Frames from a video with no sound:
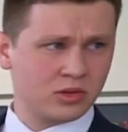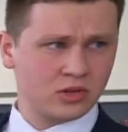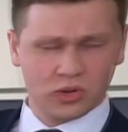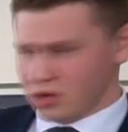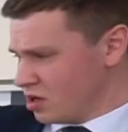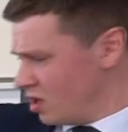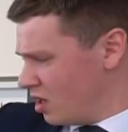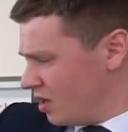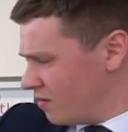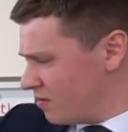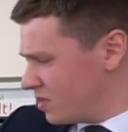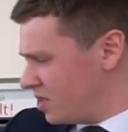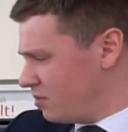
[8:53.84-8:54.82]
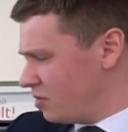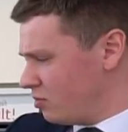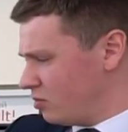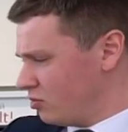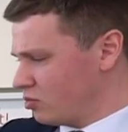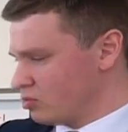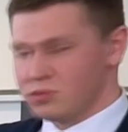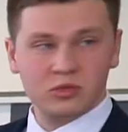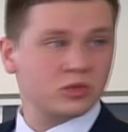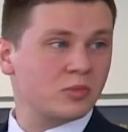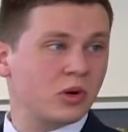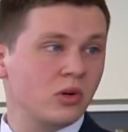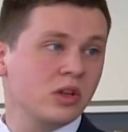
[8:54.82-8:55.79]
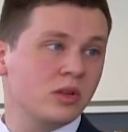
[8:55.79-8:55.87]
бачок, везде мы
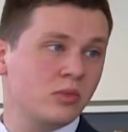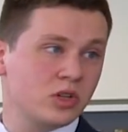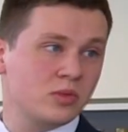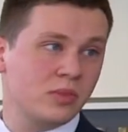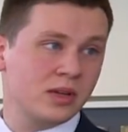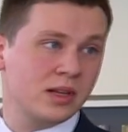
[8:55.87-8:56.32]
спокойно можем